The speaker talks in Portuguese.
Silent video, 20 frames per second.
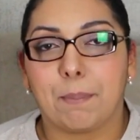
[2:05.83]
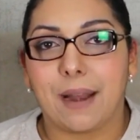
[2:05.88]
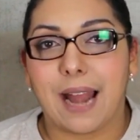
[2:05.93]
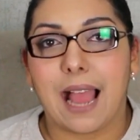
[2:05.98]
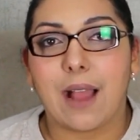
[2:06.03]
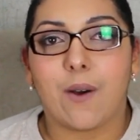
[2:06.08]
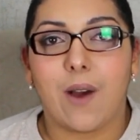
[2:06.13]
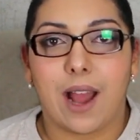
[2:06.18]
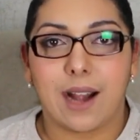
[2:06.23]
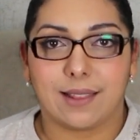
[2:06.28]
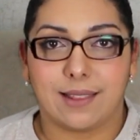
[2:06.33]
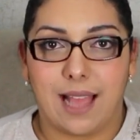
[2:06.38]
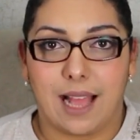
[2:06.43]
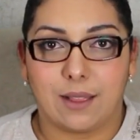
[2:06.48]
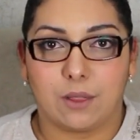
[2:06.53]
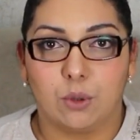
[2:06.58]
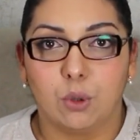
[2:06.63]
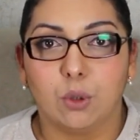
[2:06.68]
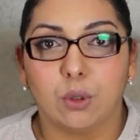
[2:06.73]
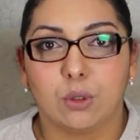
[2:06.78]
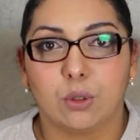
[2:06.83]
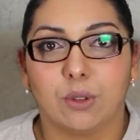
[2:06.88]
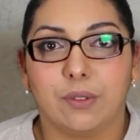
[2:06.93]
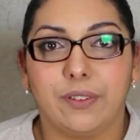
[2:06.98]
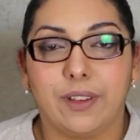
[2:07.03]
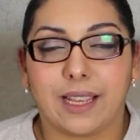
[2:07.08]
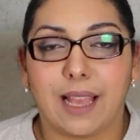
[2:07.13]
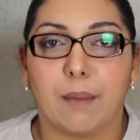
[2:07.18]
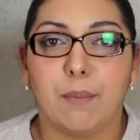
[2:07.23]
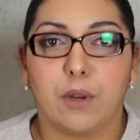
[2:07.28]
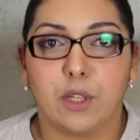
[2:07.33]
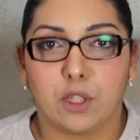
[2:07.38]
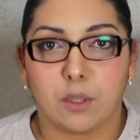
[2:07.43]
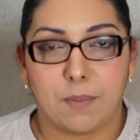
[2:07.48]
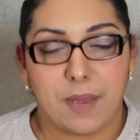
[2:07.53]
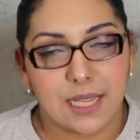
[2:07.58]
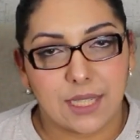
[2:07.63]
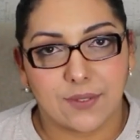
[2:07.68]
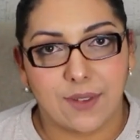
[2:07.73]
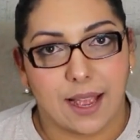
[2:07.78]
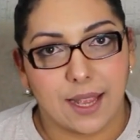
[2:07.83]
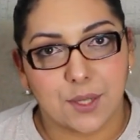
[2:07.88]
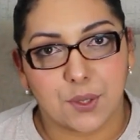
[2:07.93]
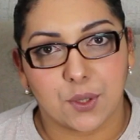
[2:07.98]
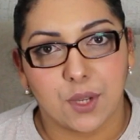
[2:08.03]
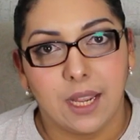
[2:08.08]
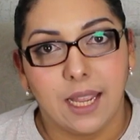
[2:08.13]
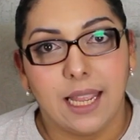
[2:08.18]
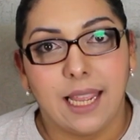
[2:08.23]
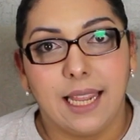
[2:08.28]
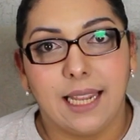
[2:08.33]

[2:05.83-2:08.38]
para guardar tudo, fica muito mais fácil.